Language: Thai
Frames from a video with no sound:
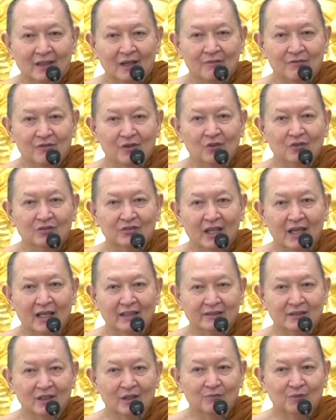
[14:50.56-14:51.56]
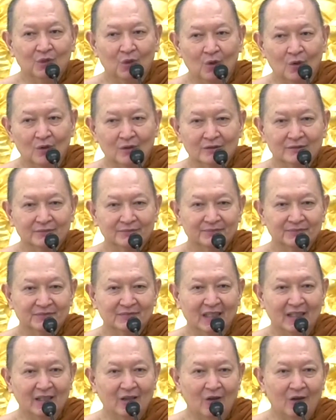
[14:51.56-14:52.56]
ชอบฟุ้งซ่าน ชอบหลง
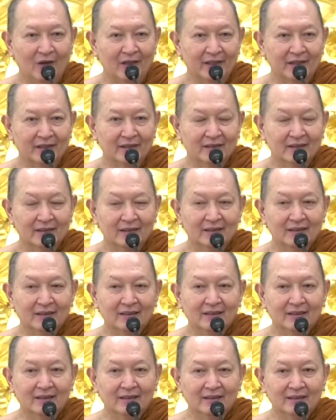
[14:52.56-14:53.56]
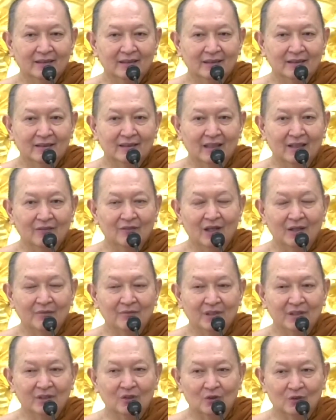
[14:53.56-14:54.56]
ใจลอย ทั้งวัน
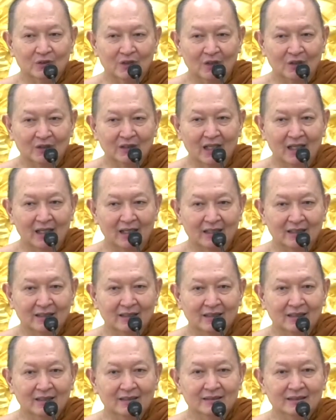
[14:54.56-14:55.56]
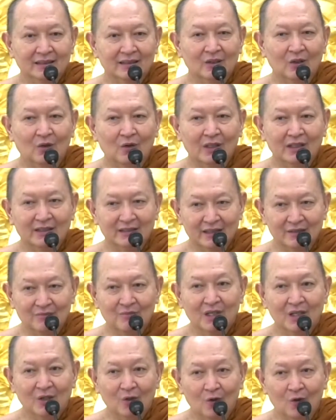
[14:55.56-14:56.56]
มีอยู่สองอย่าง จิตหลงกับจิต
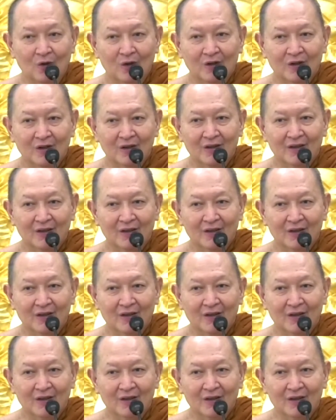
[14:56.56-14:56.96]
ไม่หลง